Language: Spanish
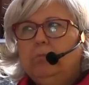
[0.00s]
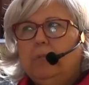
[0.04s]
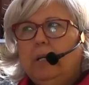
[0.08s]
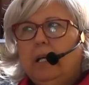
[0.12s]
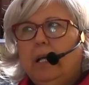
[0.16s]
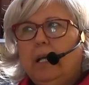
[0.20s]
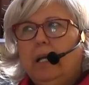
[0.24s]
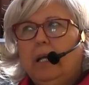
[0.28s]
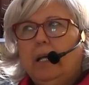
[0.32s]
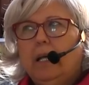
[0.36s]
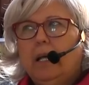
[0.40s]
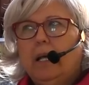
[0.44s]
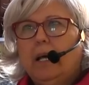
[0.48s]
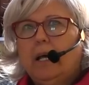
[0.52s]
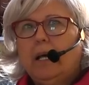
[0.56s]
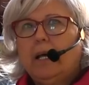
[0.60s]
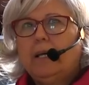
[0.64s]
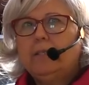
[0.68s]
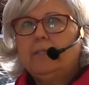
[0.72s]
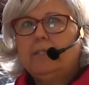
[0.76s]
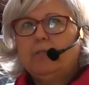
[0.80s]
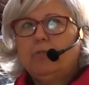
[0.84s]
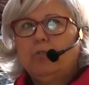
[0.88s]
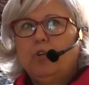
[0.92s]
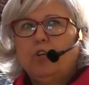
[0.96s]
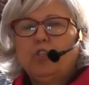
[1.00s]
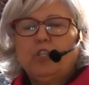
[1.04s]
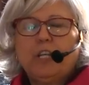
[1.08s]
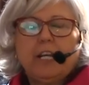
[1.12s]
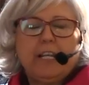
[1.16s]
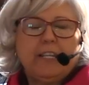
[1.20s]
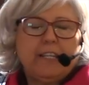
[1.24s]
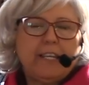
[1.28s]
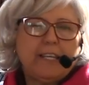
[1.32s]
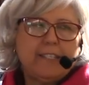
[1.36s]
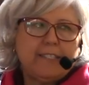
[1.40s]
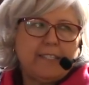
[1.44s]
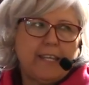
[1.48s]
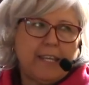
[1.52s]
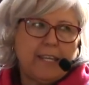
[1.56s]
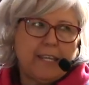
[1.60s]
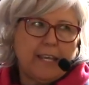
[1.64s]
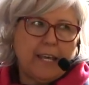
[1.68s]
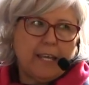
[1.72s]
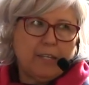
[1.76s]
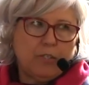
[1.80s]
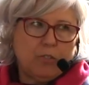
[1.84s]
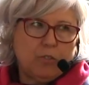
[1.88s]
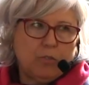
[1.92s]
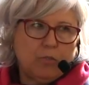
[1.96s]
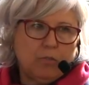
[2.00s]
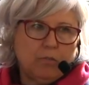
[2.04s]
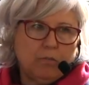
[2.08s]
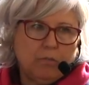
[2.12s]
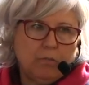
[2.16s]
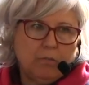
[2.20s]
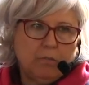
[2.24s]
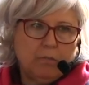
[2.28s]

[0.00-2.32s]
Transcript: eh, hace unos 36 años